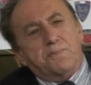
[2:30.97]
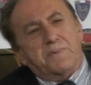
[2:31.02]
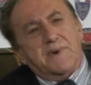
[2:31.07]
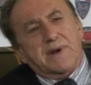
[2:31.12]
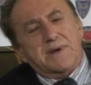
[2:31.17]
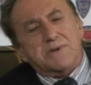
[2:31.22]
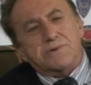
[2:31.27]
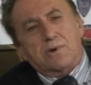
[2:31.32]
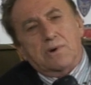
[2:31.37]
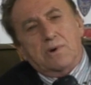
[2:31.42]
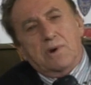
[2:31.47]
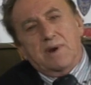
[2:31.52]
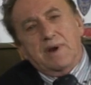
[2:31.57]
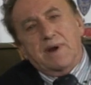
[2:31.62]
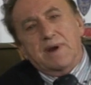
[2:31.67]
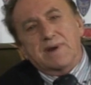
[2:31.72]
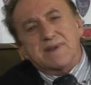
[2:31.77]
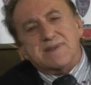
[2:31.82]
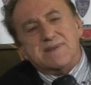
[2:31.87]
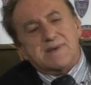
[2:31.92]
Perché sono
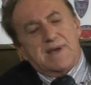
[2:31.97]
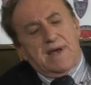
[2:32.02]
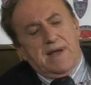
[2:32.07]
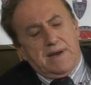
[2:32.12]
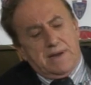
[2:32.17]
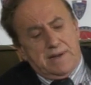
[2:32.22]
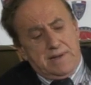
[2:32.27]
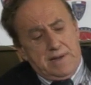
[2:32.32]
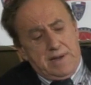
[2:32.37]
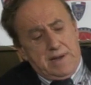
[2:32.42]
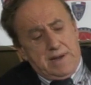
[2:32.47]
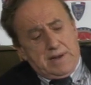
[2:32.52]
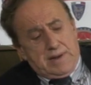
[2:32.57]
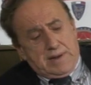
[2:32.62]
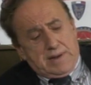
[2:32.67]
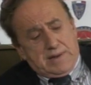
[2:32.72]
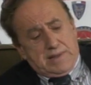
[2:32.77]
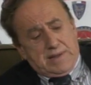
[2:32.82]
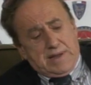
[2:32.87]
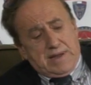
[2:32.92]
le iniziali
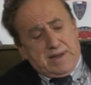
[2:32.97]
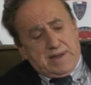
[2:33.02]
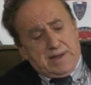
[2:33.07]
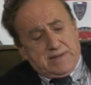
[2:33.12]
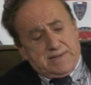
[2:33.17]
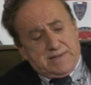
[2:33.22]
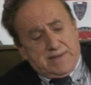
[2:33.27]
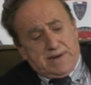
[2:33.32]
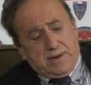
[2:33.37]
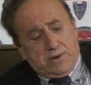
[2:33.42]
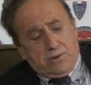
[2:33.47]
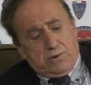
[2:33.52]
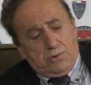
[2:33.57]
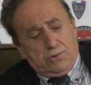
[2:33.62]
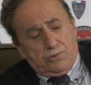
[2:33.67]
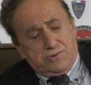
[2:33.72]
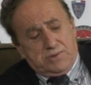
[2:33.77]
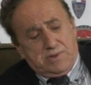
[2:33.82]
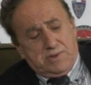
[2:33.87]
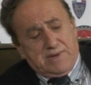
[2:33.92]
de
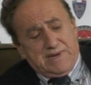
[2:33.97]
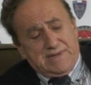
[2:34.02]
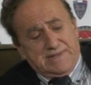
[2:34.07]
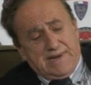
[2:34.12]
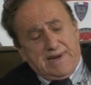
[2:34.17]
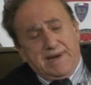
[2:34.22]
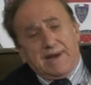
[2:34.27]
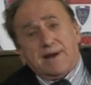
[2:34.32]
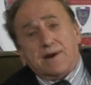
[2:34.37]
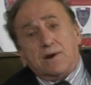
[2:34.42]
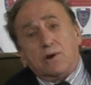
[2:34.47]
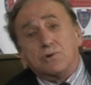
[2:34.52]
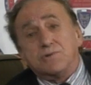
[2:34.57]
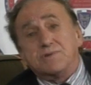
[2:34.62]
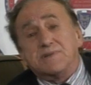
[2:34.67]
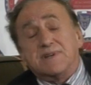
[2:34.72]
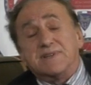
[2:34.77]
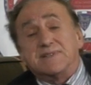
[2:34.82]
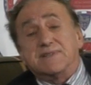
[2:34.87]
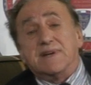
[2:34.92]
Sarrolus de
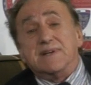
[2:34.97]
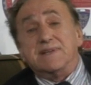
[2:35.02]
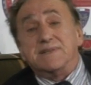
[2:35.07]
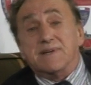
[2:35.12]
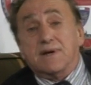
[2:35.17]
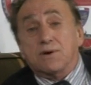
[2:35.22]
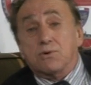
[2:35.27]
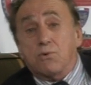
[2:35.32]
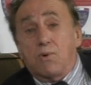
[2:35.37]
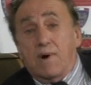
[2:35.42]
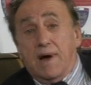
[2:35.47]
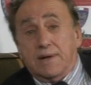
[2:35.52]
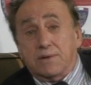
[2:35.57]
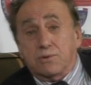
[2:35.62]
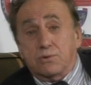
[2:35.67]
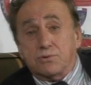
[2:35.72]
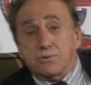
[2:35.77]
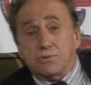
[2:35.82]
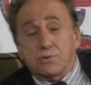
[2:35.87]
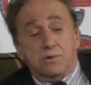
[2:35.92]
Sagarrozza senza
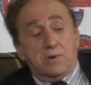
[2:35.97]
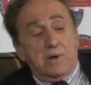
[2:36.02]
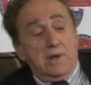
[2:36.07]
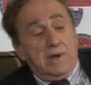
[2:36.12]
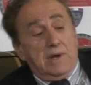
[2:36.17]
Guadusu,